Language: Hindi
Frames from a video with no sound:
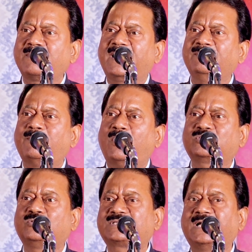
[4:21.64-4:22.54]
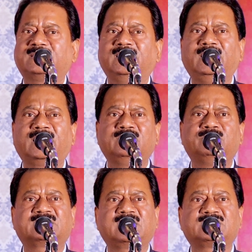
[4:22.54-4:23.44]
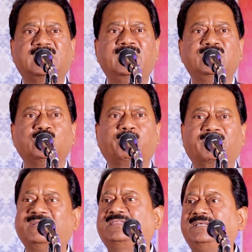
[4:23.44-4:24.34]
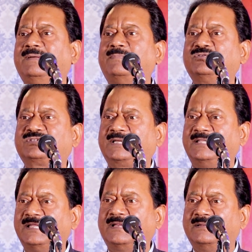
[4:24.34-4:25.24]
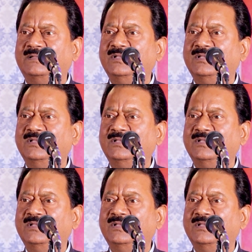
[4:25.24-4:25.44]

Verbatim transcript: के बारे में बहुत कुछ कहते हैं लेकिन भ्रष्टाचार की जो प्रवृत्ति है मनुष्य के अंदर